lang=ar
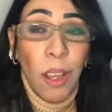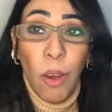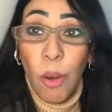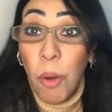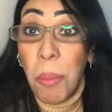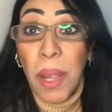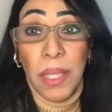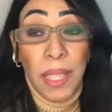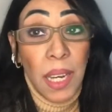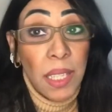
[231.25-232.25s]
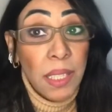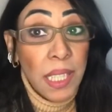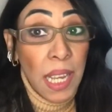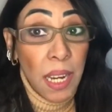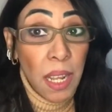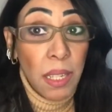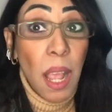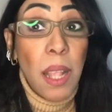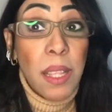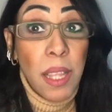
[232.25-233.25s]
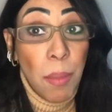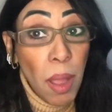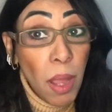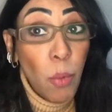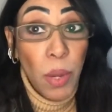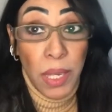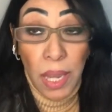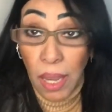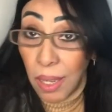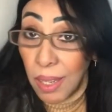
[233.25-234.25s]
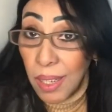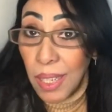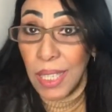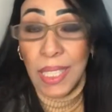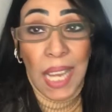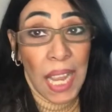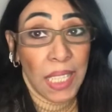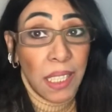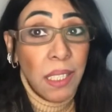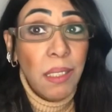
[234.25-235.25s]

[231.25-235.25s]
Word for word: هما الثلاث ديانات السماويه يعني